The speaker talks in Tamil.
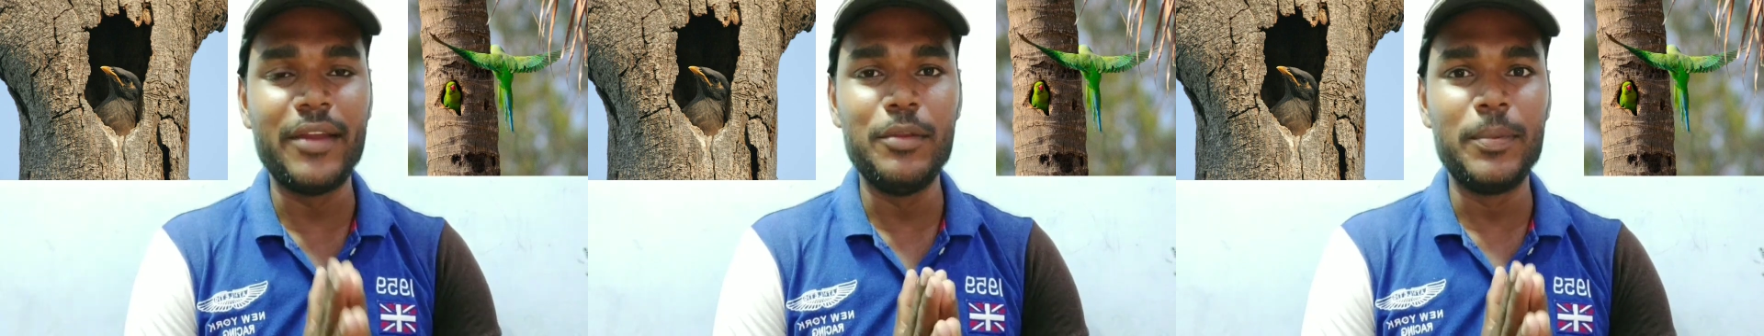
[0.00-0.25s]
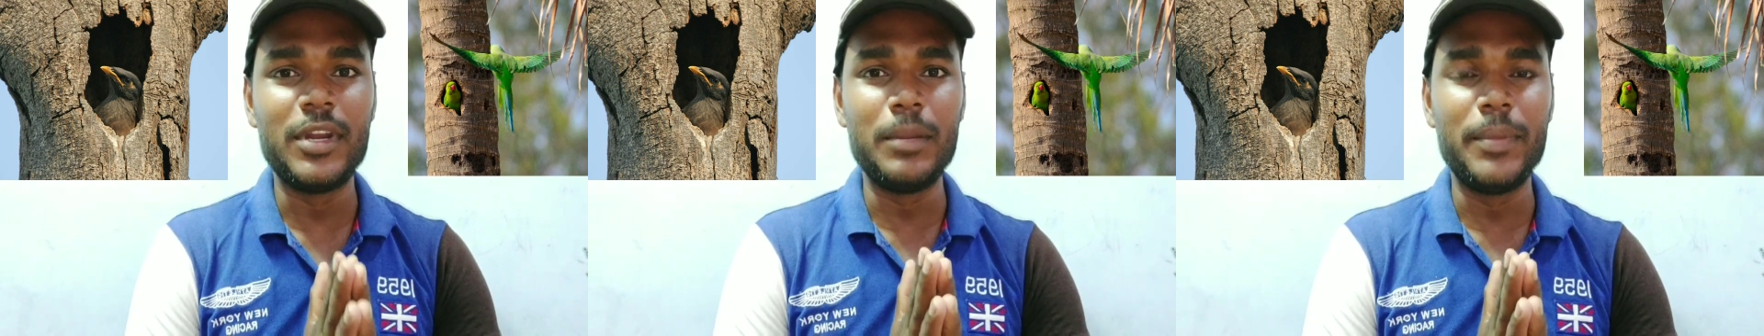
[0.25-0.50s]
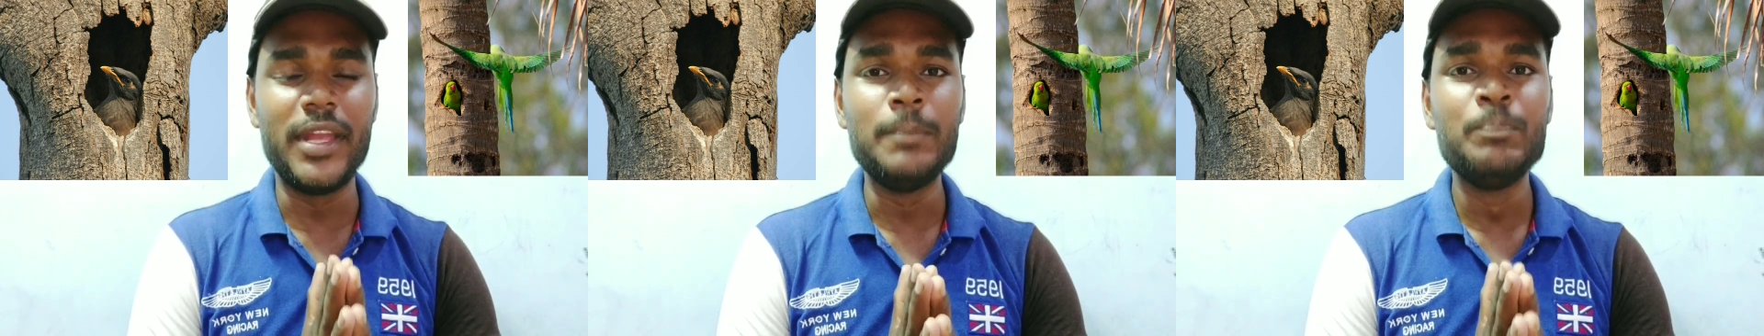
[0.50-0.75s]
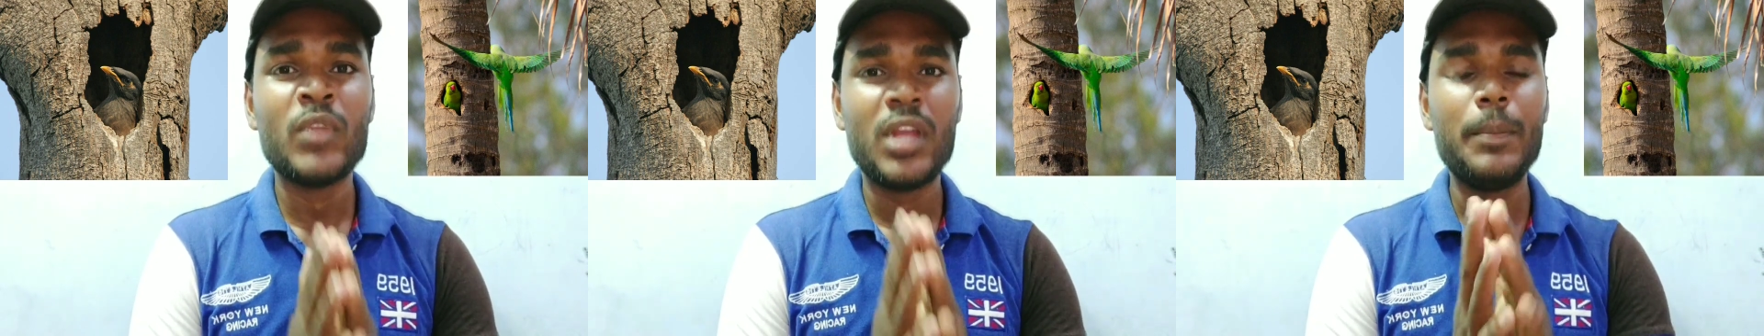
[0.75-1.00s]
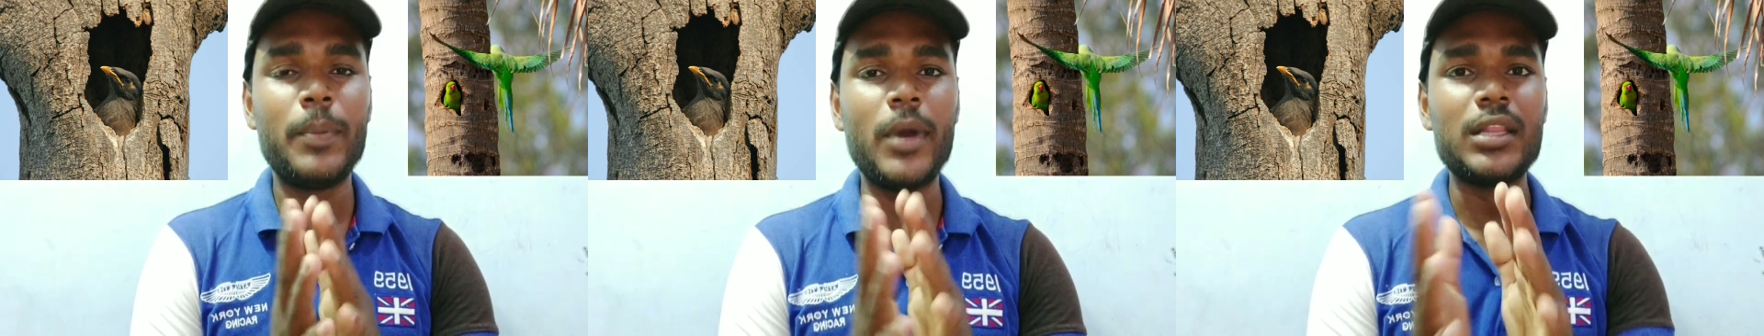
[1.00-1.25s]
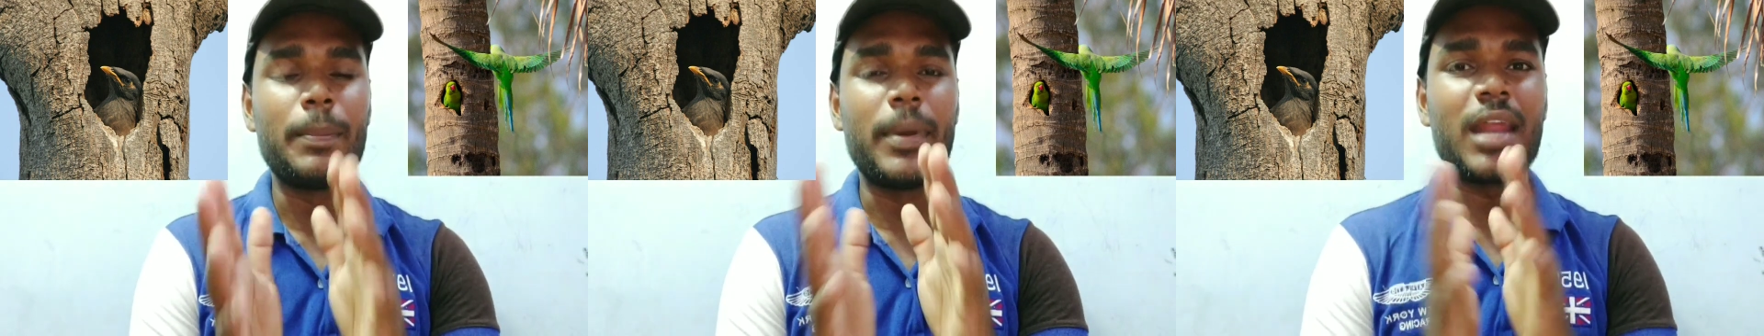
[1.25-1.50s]
கேள்விப்பட்டிருப்பீங்க இப்போ
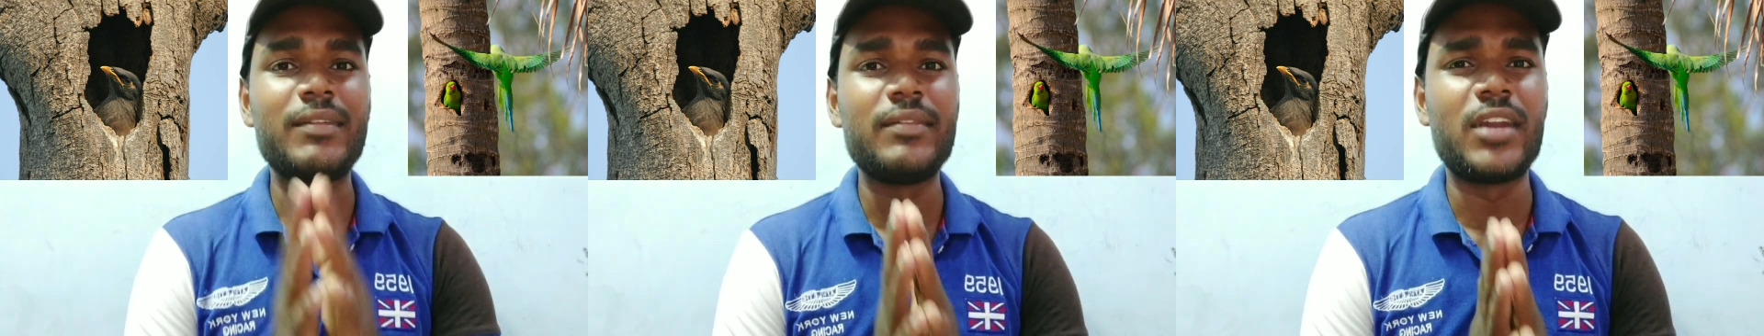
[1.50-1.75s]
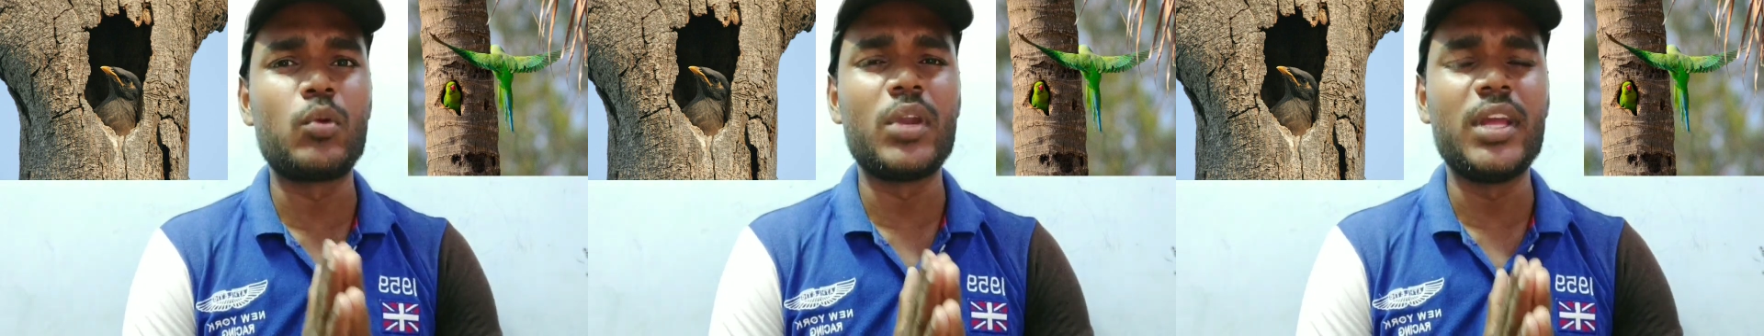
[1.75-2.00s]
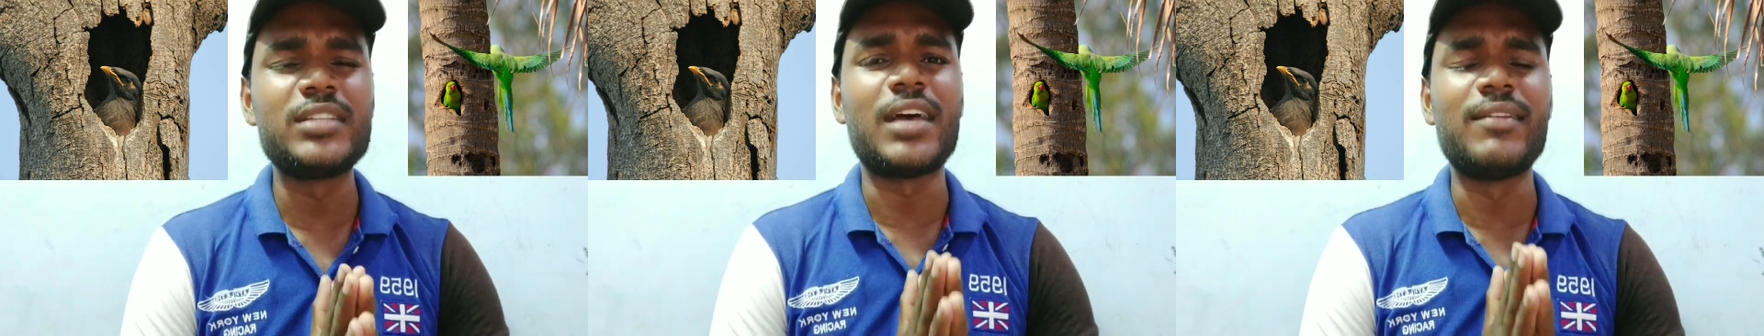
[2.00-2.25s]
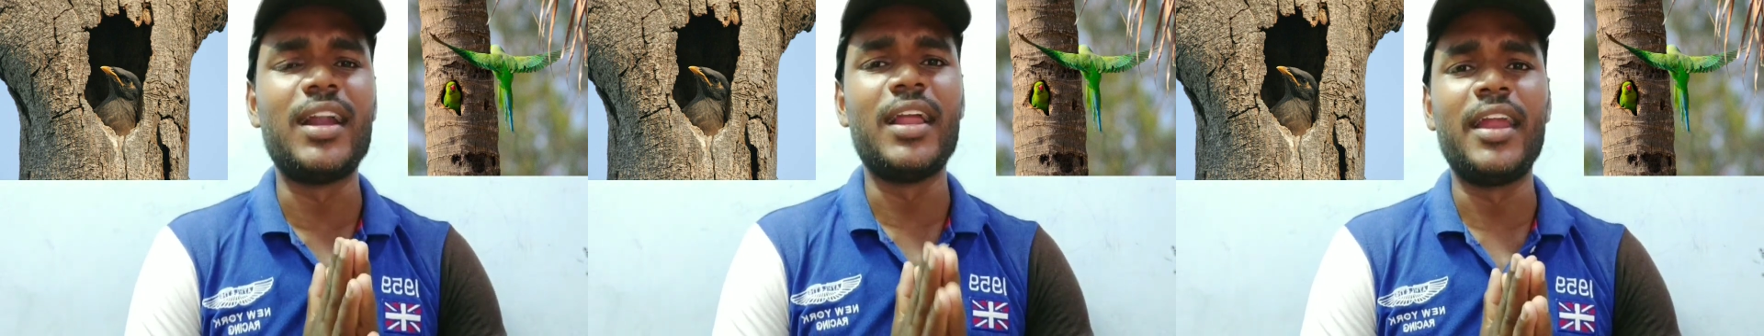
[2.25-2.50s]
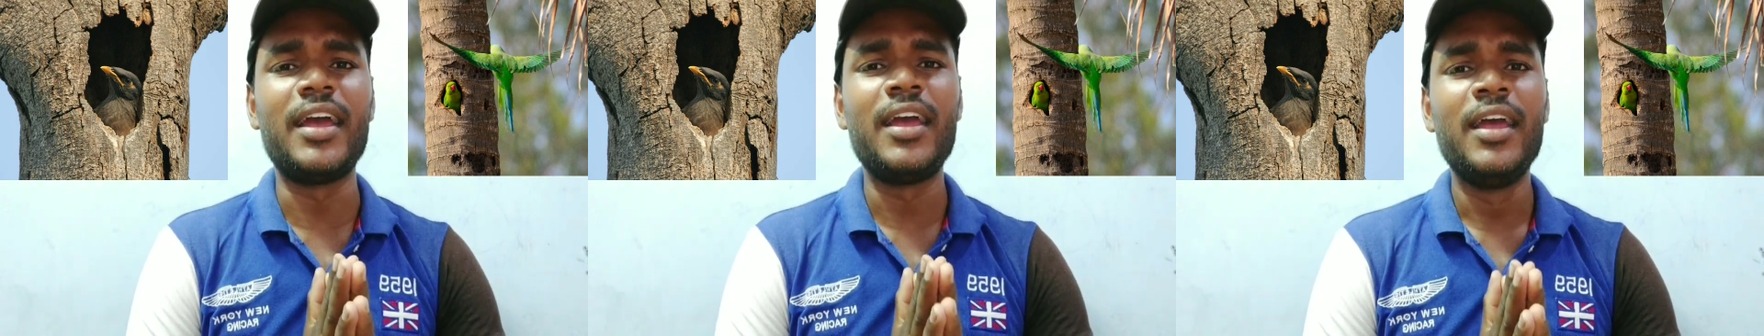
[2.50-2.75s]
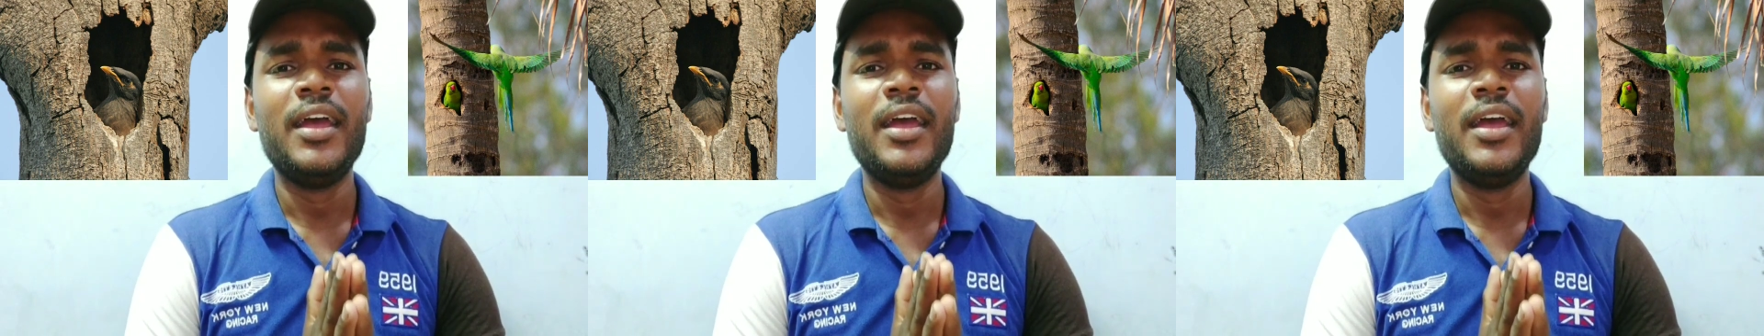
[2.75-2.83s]
அந்த பறவை விடக்கூடிய சவால் என்ன